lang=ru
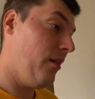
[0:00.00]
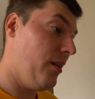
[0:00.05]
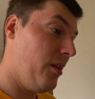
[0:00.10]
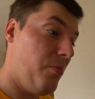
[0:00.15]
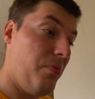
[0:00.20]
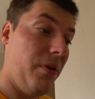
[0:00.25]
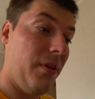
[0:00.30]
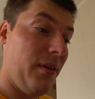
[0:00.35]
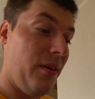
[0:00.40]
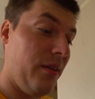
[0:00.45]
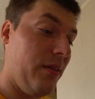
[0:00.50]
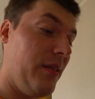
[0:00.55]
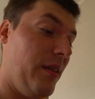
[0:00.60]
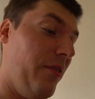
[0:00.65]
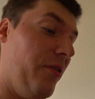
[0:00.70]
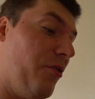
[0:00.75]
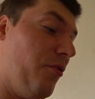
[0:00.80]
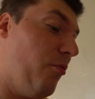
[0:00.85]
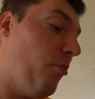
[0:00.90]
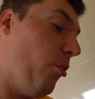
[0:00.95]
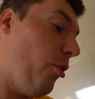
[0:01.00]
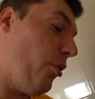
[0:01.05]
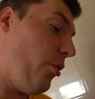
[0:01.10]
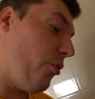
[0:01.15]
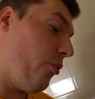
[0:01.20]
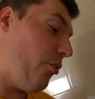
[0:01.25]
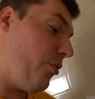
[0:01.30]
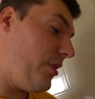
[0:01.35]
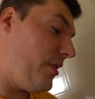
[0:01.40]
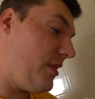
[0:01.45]
Теперь надо ставить в
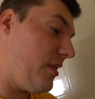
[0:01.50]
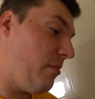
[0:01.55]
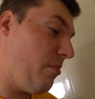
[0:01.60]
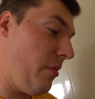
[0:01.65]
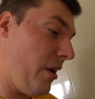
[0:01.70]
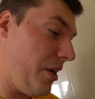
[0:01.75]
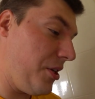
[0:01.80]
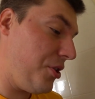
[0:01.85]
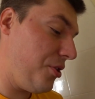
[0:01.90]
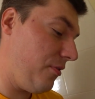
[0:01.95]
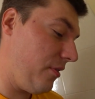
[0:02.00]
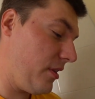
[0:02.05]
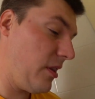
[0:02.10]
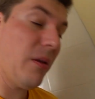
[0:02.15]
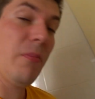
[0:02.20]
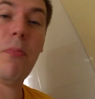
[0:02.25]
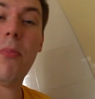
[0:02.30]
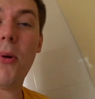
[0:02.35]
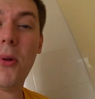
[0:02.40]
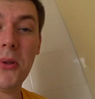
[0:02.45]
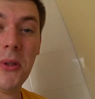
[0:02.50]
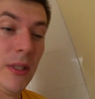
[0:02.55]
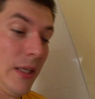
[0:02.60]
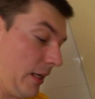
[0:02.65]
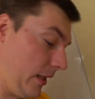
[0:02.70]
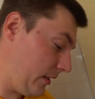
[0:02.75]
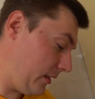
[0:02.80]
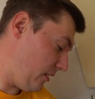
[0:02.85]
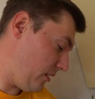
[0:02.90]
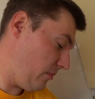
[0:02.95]
мойку и замачивать на
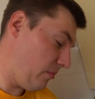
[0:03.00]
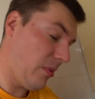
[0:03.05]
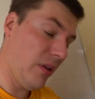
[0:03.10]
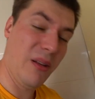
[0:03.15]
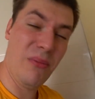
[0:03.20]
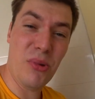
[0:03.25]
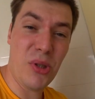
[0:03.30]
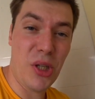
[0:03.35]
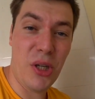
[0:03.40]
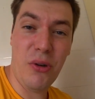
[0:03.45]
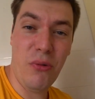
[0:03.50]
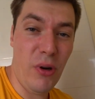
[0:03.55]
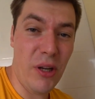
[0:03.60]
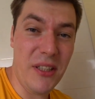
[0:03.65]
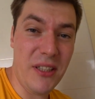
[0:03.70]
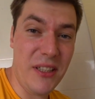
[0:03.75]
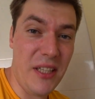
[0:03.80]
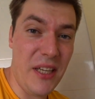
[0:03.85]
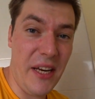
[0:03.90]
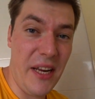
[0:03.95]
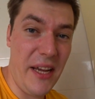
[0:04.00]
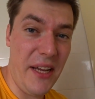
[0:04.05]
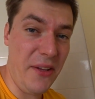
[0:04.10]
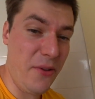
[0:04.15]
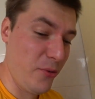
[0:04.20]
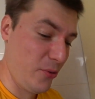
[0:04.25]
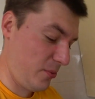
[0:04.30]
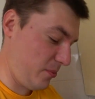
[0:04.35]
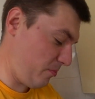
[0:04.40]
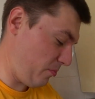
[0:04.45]
полдня. Потому что его оттереть
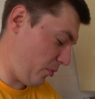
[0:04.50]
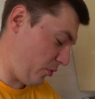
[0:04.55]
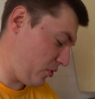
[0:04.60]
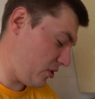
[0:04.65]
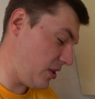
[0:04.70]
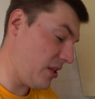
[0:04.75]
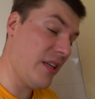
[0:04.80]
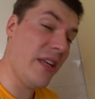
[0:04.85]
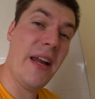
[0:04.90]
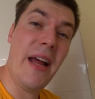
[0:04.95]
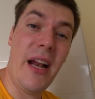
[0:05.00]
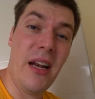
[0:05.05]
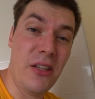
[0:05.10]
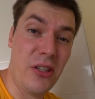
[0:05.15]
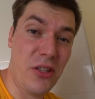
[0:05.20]
просто нереально